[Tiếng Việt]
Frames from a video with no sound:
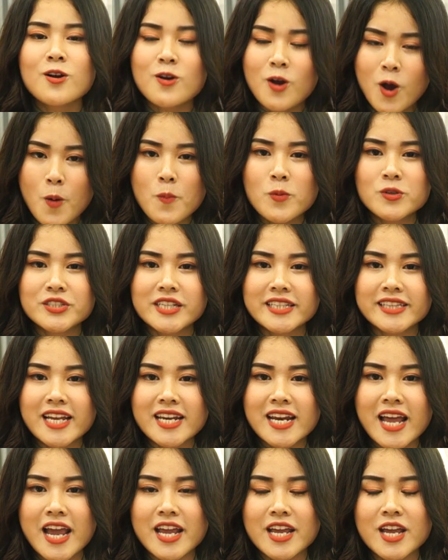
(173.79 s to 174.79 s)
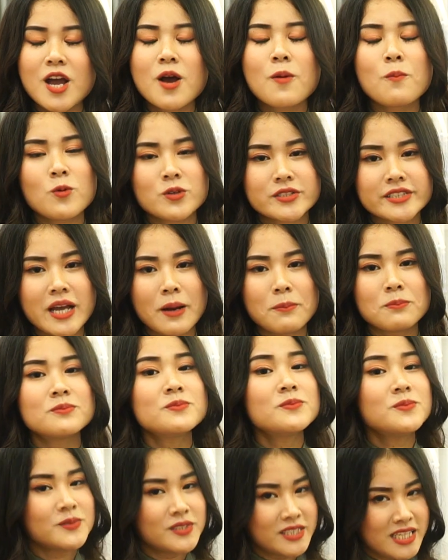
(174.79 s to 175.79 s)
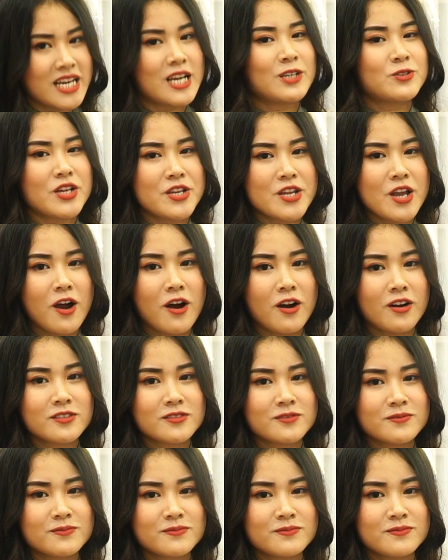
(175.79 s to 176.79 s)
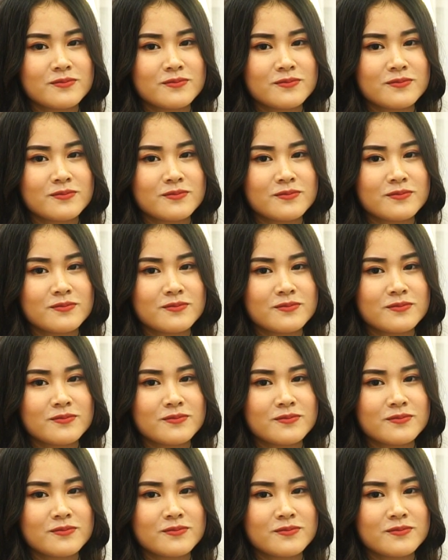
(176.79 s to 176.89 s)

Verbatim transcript: Có mùa dịp Tết này, mua sắm chỉ là chuyện nhỏ.